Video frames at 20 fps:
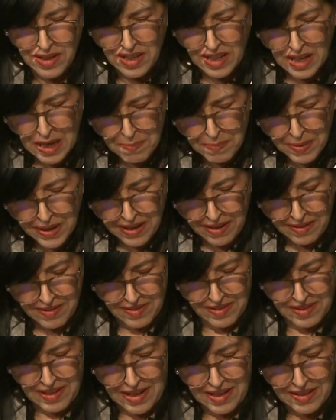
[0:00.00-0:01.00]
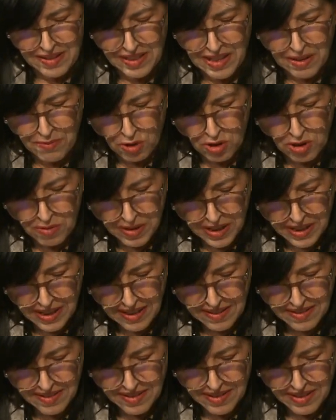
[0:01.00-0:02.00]
Y piensa, ¿te
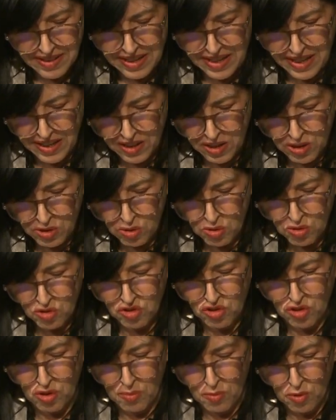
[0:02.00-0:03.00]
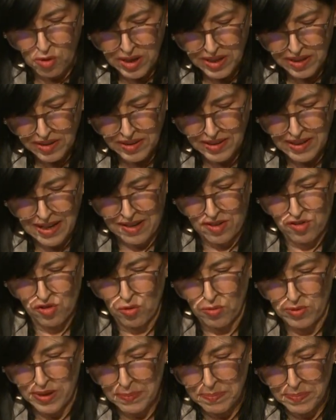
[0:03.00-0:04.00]
volverás incluso muerta,
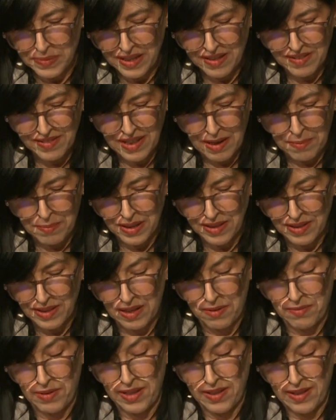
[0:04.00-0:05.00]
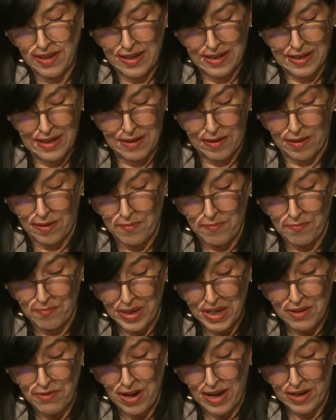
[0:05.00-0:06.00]
subrepticiamente
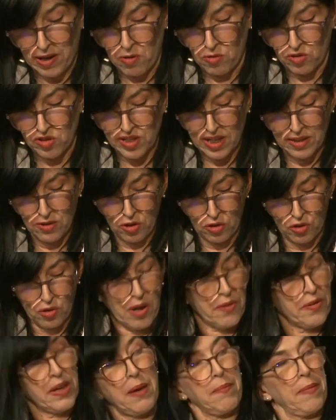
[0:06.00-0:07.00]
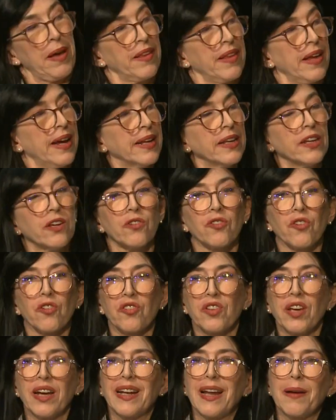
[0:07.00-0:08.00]
viva, causando todavía más daños? O
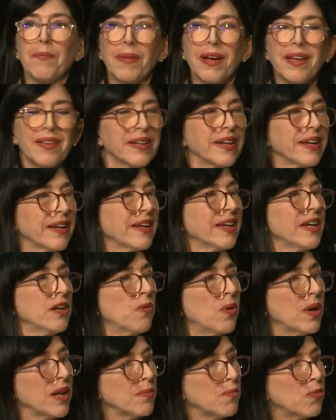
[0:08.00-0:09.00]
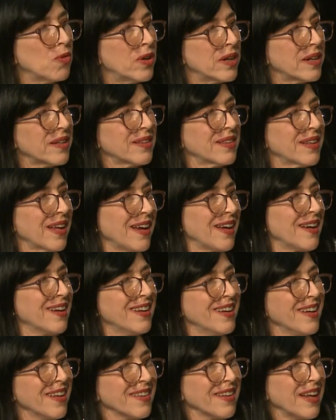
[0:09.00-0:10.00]
sea, la madre igual muerta
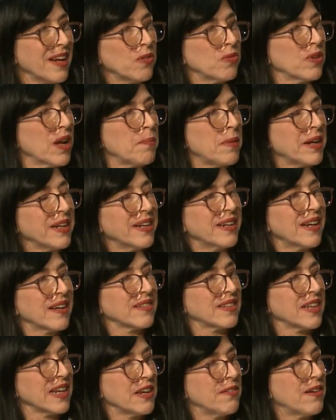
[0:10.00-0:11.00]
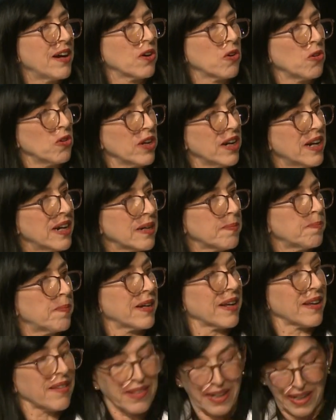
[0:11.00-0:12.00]
de alguna manera se iba a colar
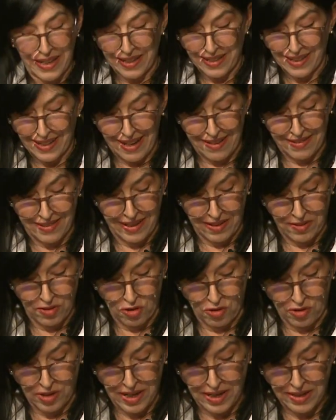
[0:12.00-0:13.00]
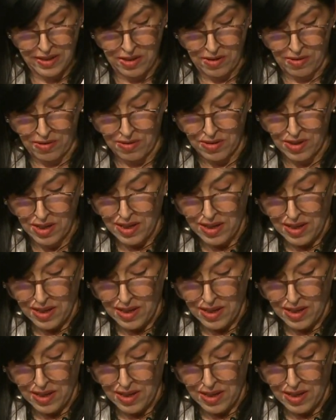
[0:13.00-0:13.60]
para seguirle haciendo daño.